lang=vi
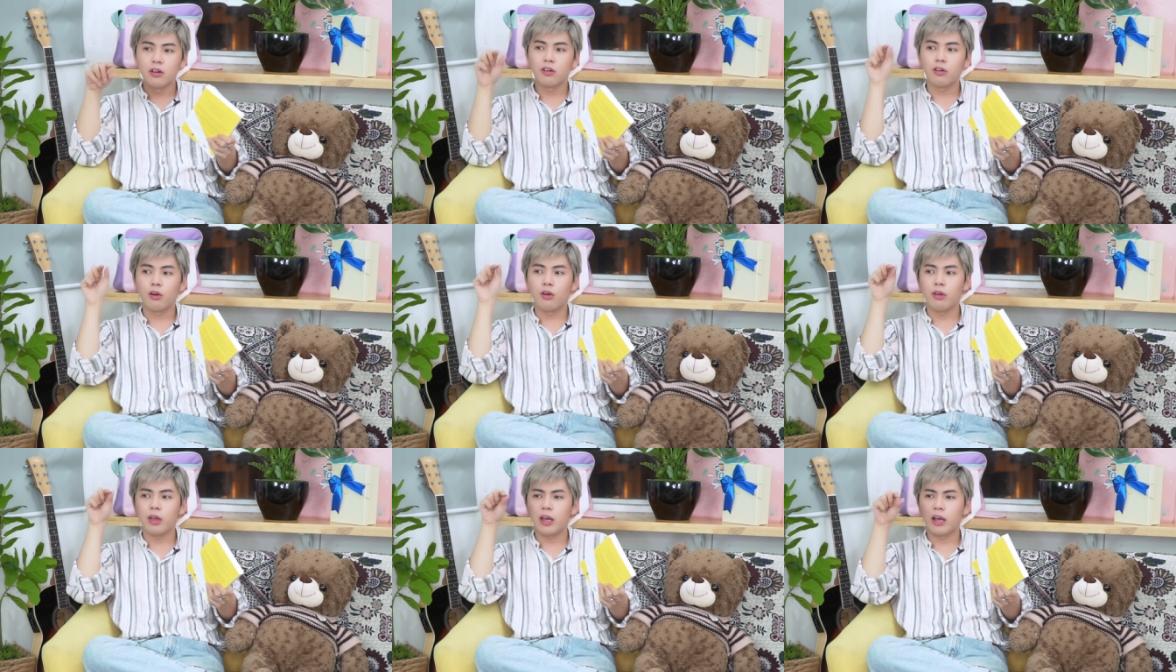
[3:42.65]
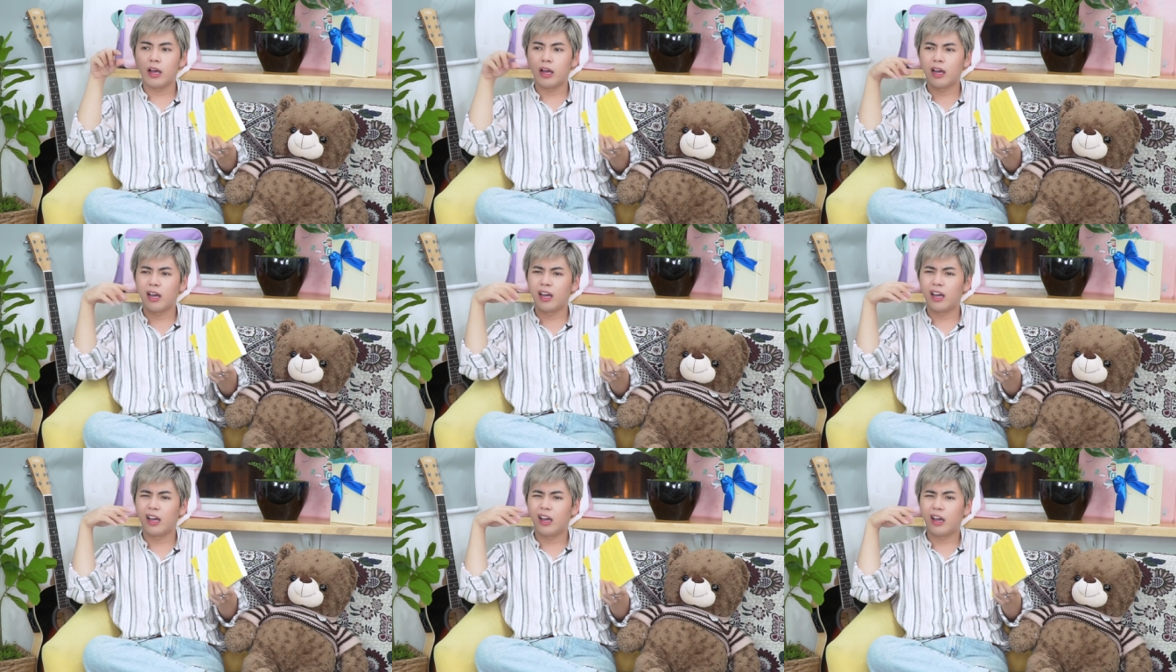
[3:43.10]
Rồi
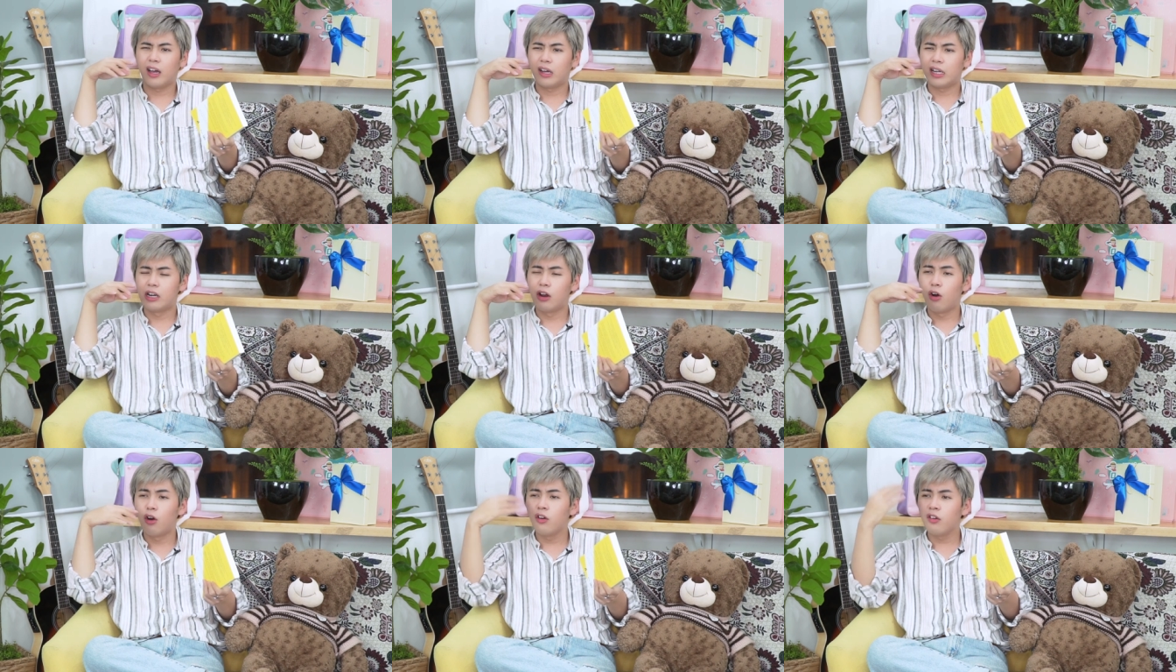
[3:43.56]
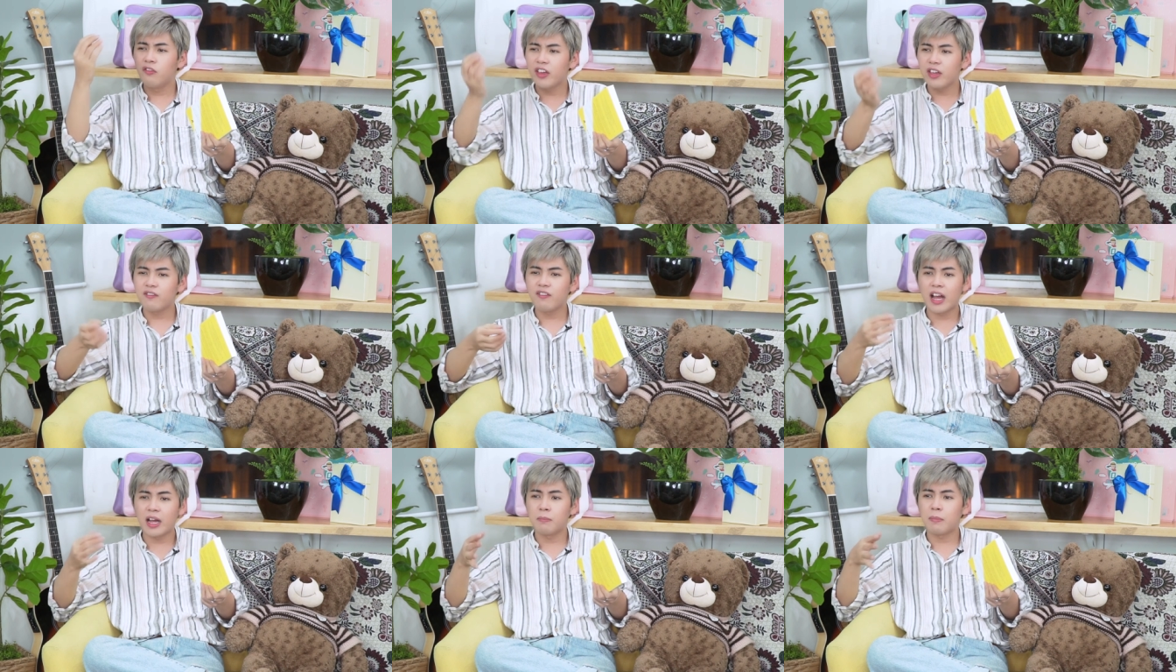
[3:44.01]
uh, lối
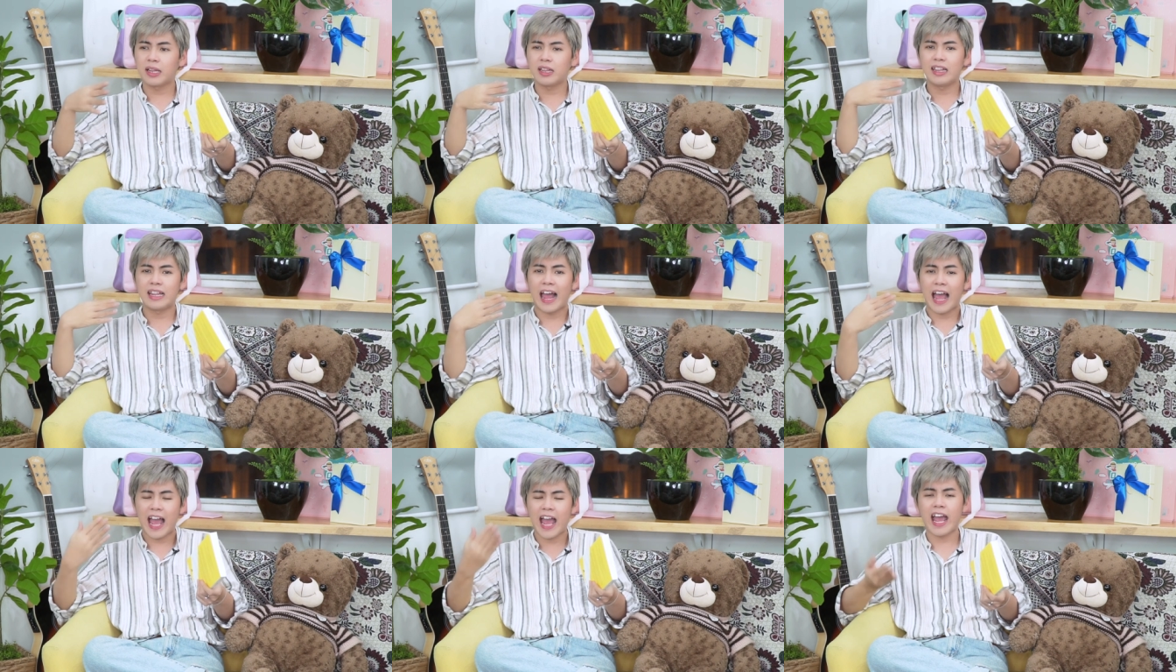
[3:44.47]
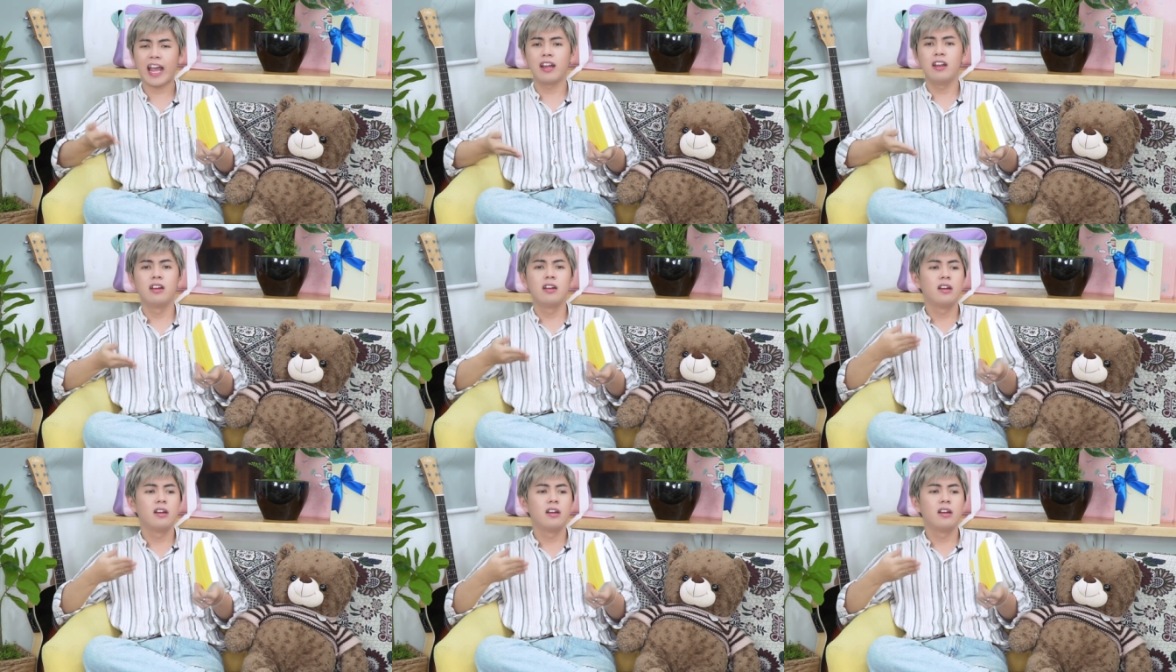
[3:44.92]
viết văn mạch lạc,